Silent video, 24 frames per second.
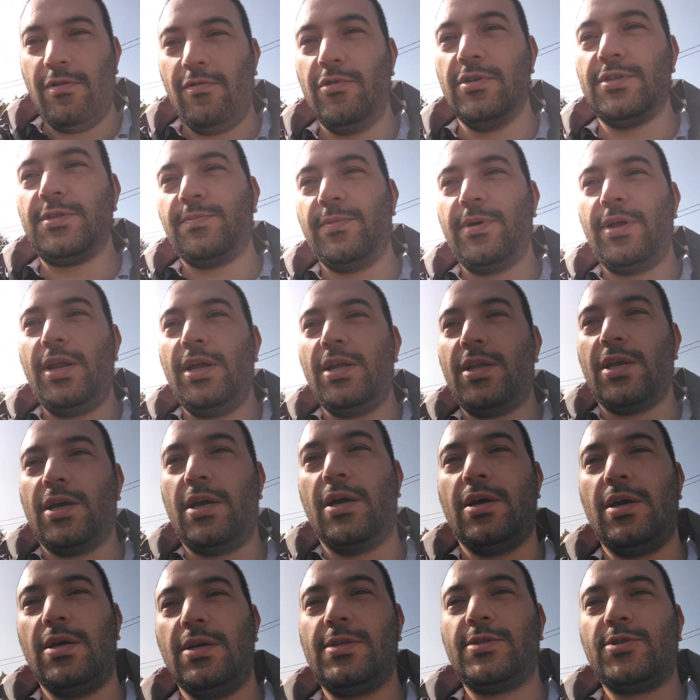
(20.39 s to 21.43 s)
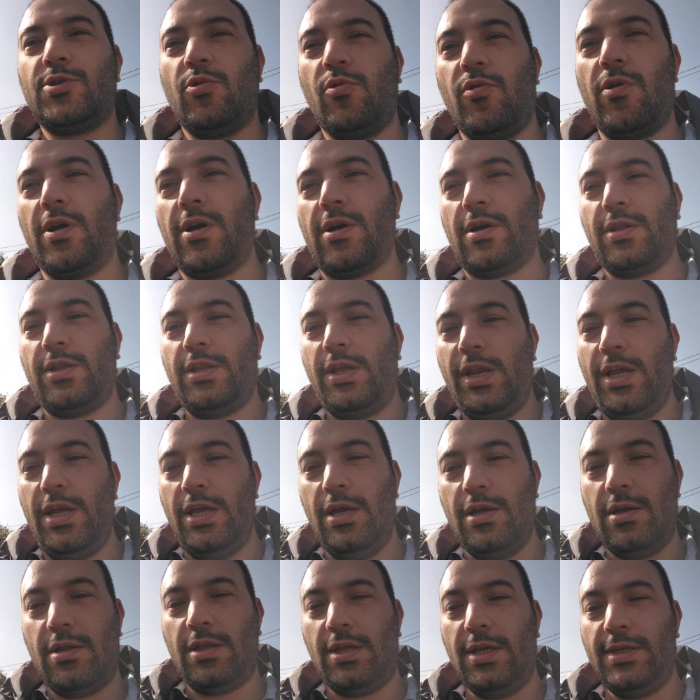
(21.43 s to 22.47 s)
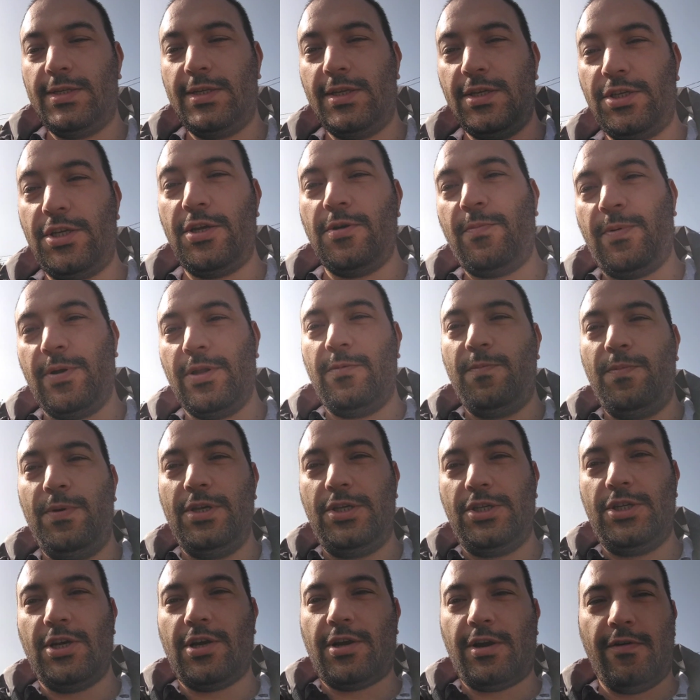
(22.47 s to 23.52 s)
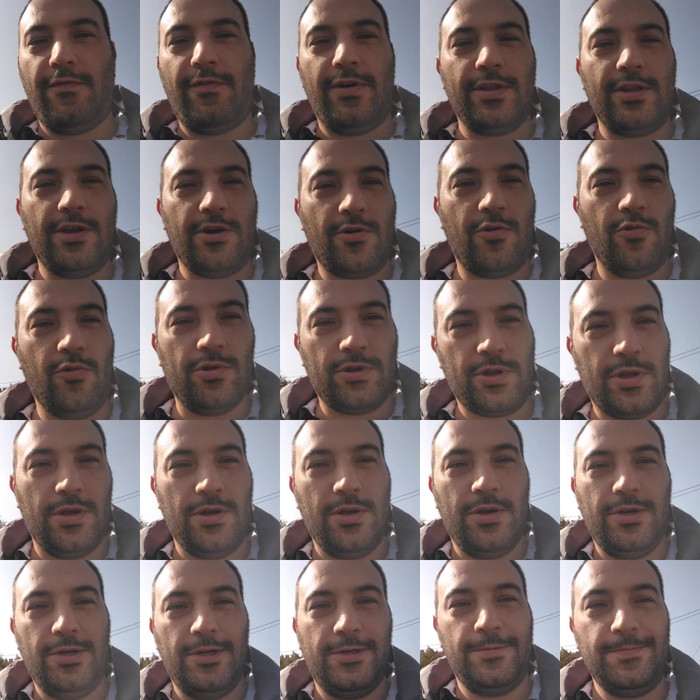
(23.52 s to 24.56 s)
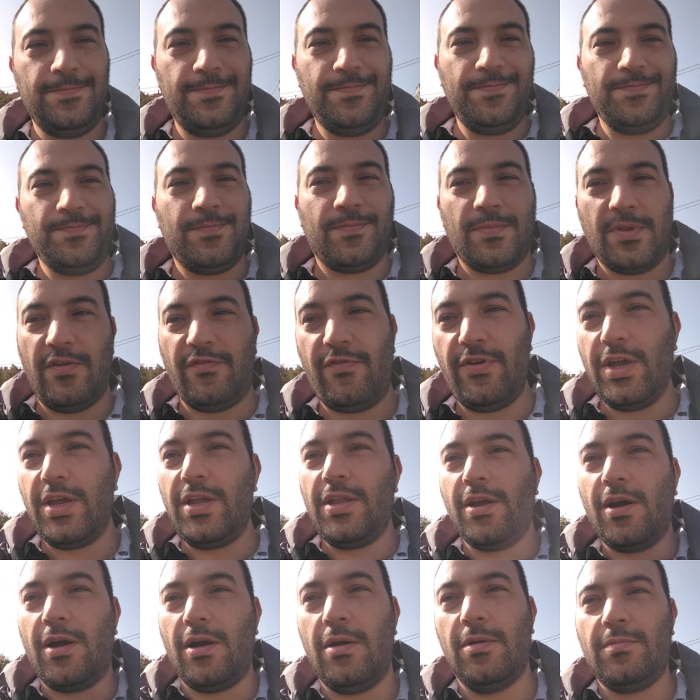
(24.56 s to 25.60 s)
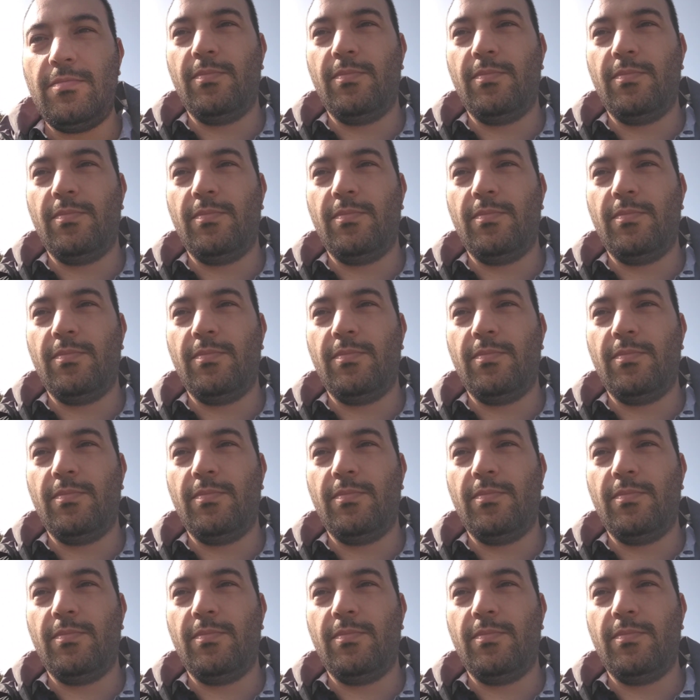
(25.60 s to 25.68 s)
Вот смотрите, 43 тысячи подписчиков, а доход фигня.